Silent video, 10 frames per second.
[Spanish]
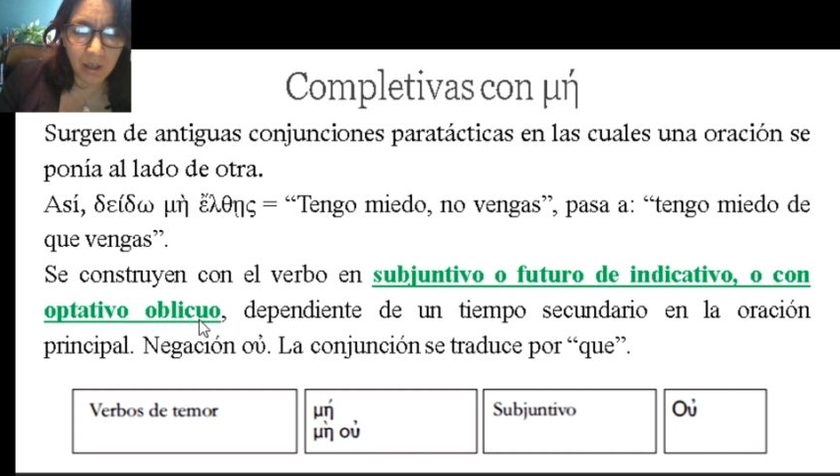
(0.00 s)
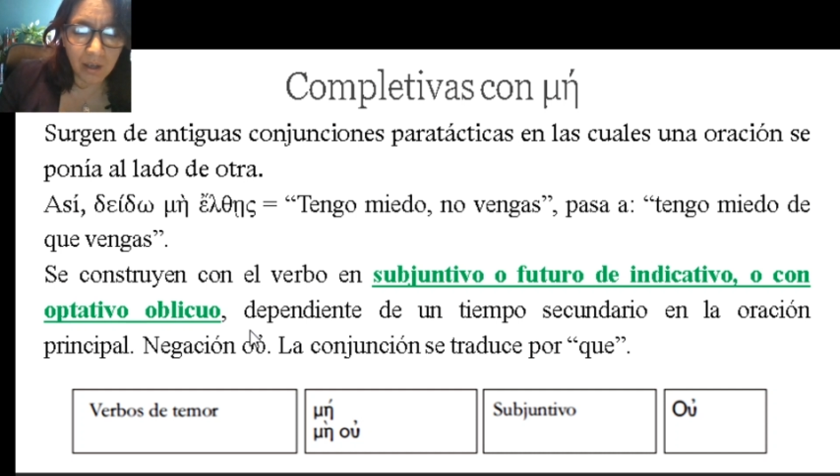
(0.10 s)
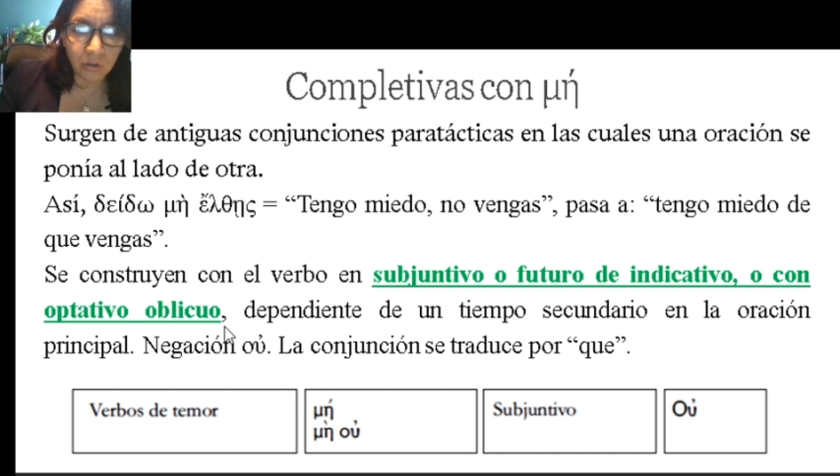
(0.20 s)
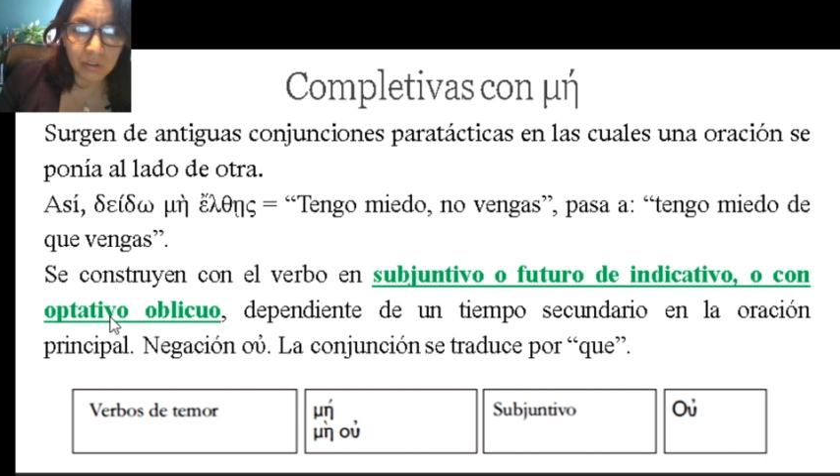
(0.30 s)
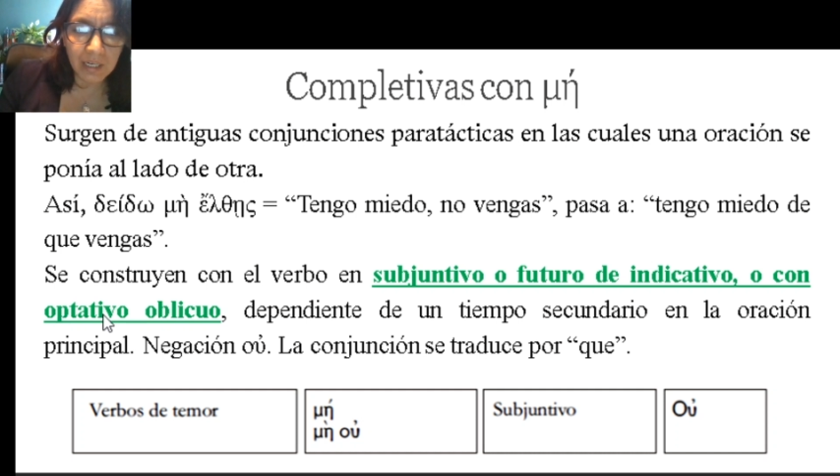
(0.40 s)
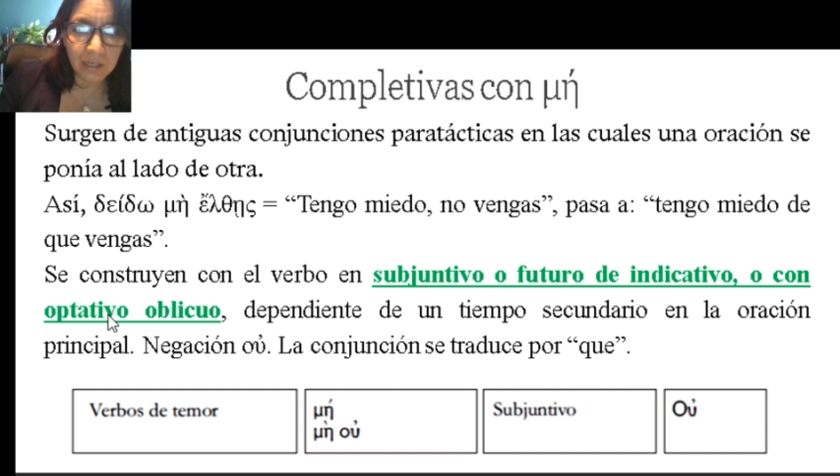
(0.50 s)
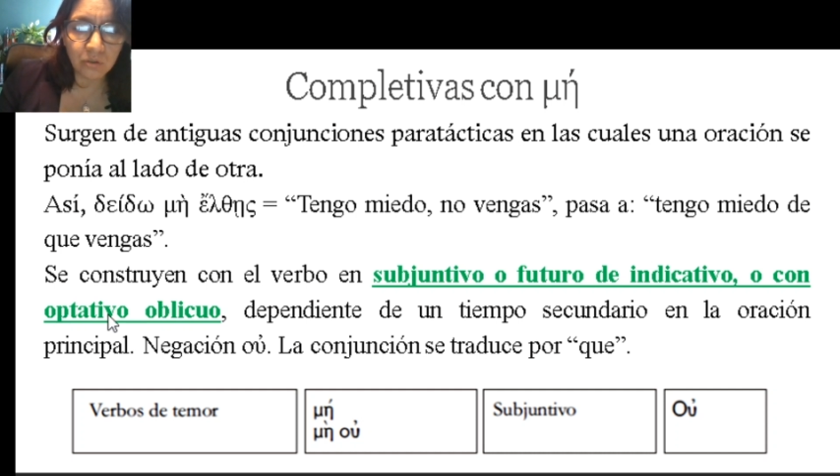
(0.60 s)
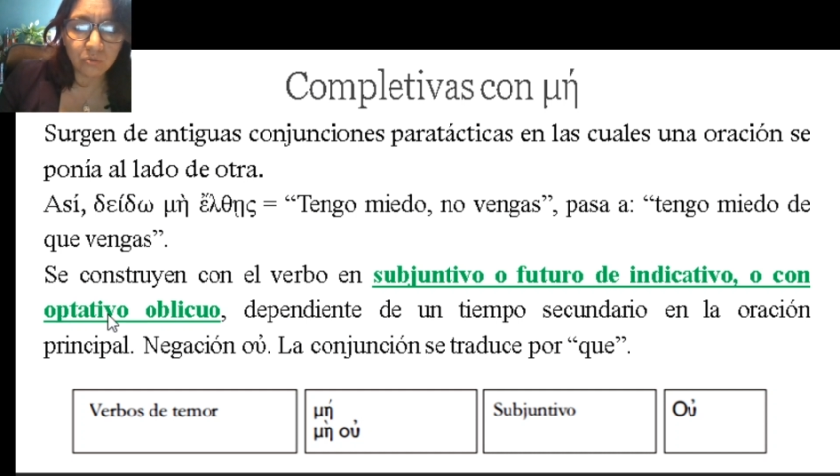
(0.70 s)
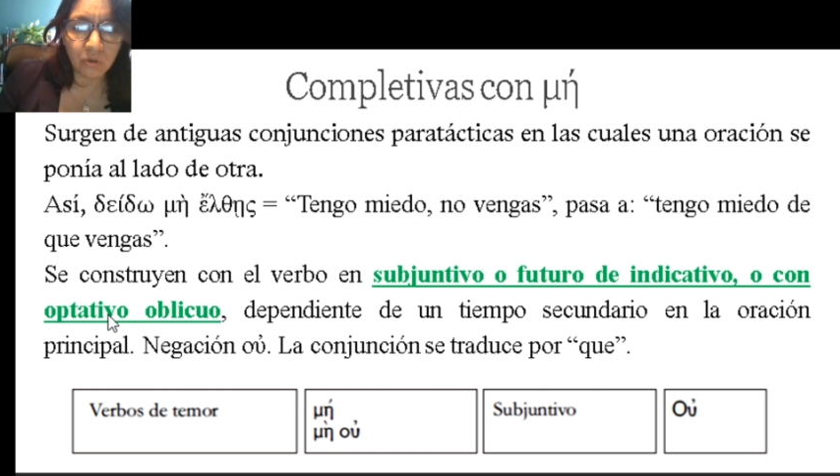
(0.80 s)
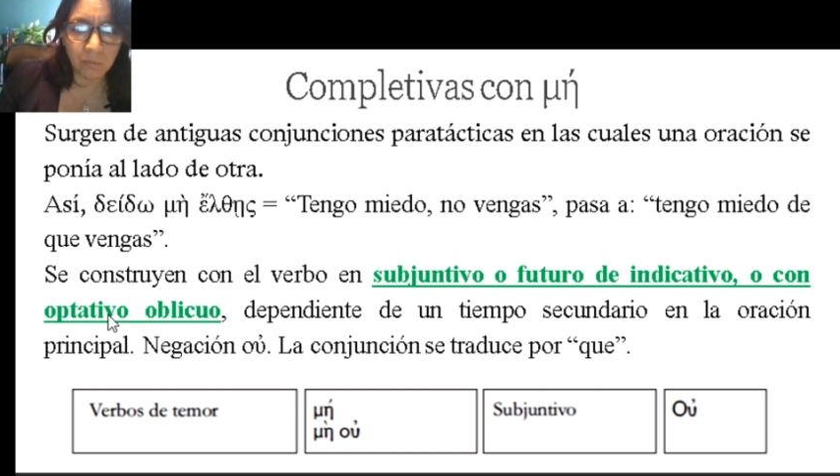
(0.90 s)

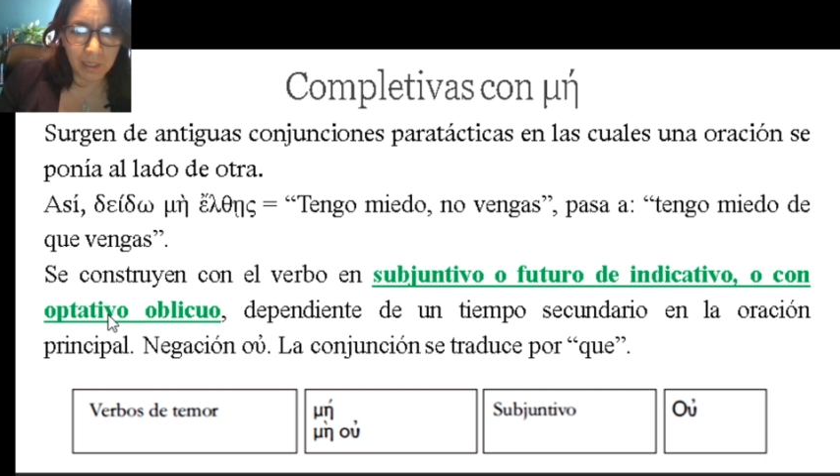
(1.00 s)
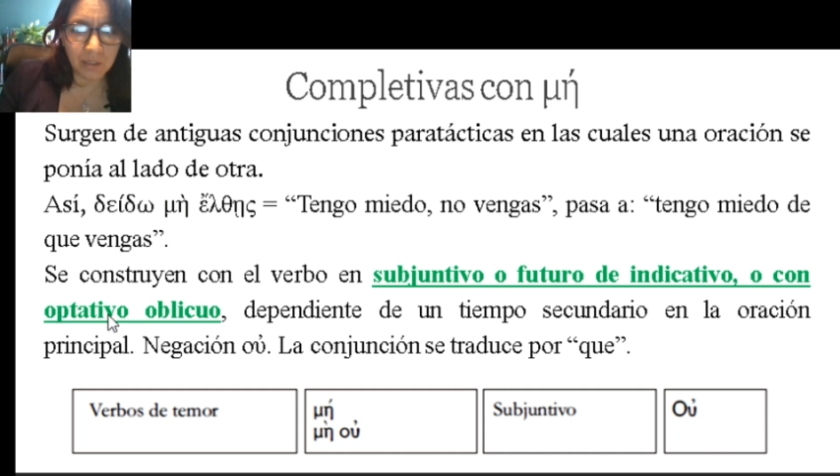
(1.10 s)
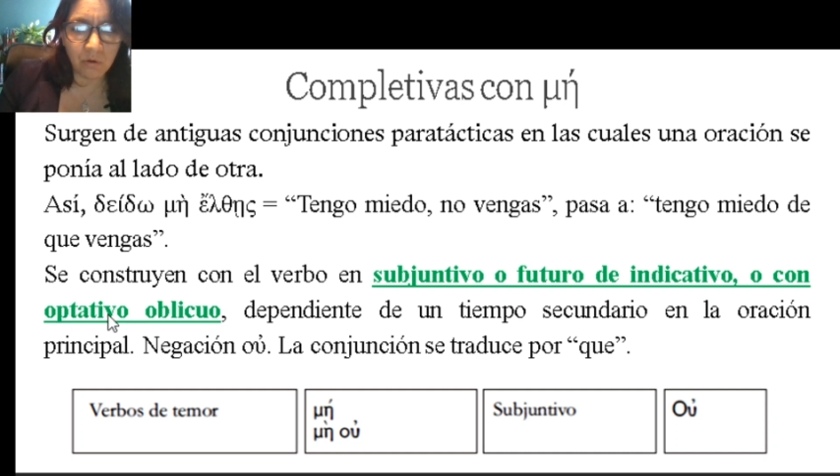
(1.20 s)
encontrarnos un optativo